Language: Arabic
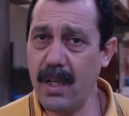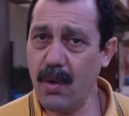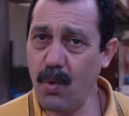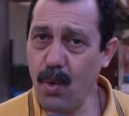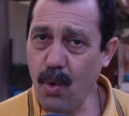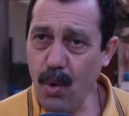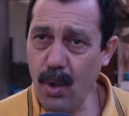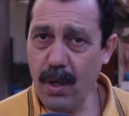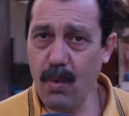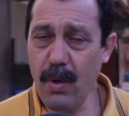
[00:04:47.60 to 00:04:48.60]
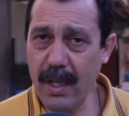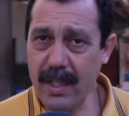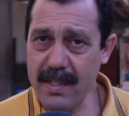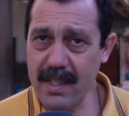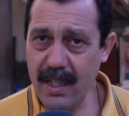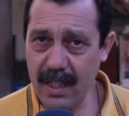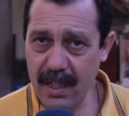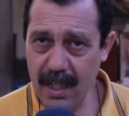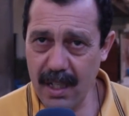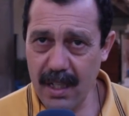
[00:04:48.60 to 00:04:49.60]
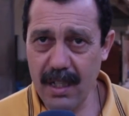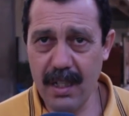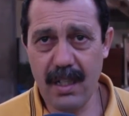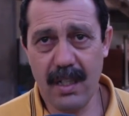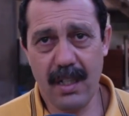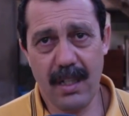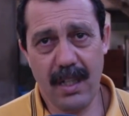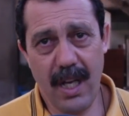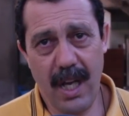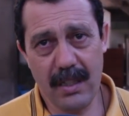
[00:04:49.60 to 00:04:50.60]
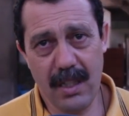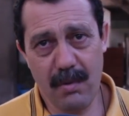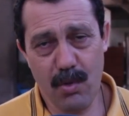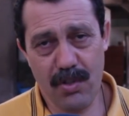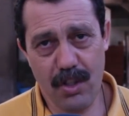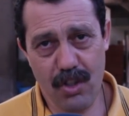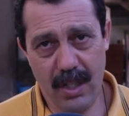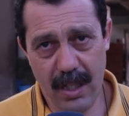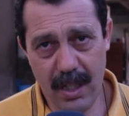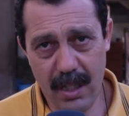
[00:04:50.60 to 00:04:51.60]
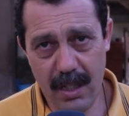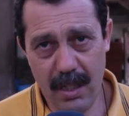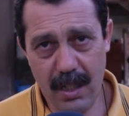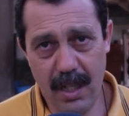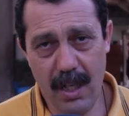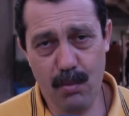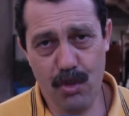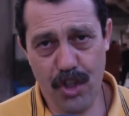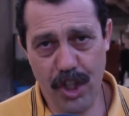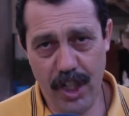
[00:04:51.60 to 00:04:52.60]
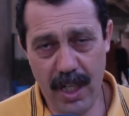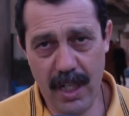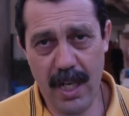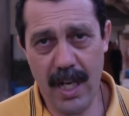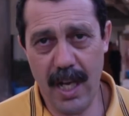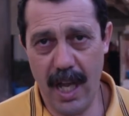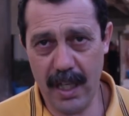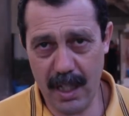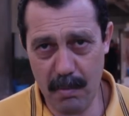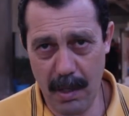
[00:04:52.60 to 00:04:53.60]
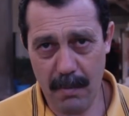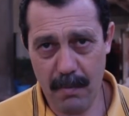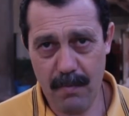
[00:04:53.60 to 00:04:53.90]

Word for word: وقوع وعكة صحية لأحد المستشارين المشكلين للهيئة الحاكمة